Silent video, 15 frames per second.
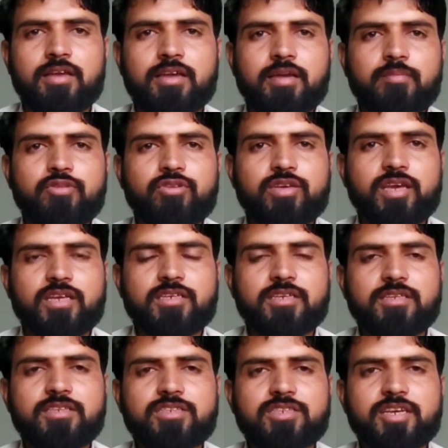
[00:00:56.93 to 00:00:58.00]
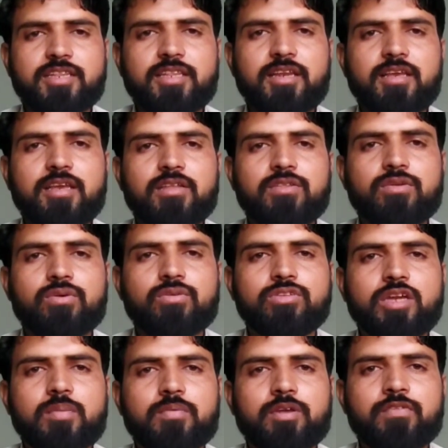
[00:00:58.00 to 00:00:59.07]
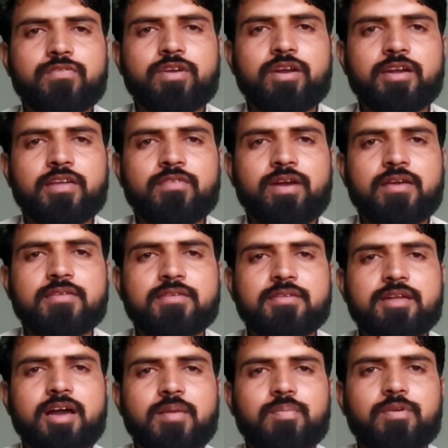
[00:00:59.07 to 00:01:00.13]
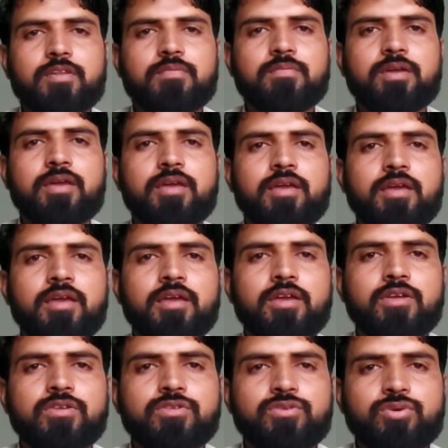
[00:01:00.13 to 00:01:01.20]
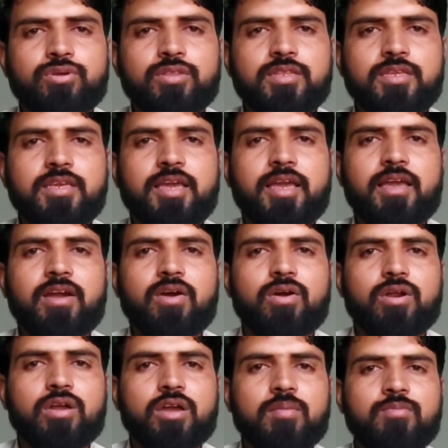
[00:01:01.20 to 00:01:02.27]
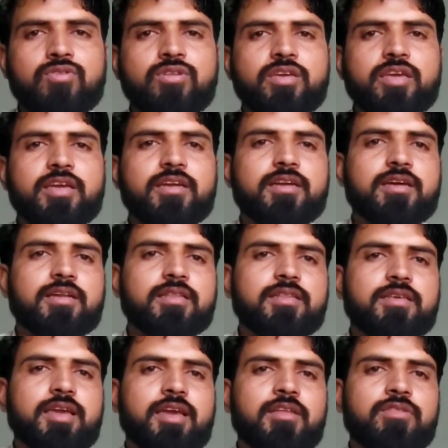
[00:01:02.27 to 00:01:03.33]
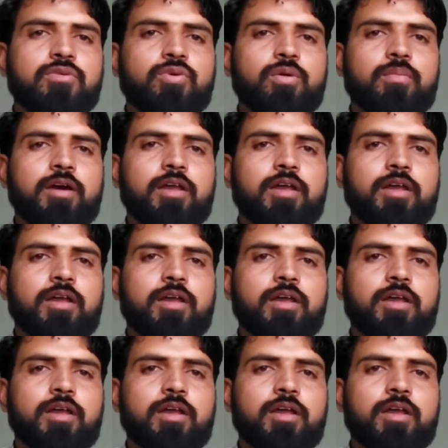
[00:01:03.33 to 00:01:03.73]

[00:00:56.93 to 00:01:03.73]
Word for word: कि कम्युनिकेशन चैनल के थ्रू जब डिफरेंट डिवाइसेस आपस में जुड़ती हैं और कम्युनिकेट करती हैं तो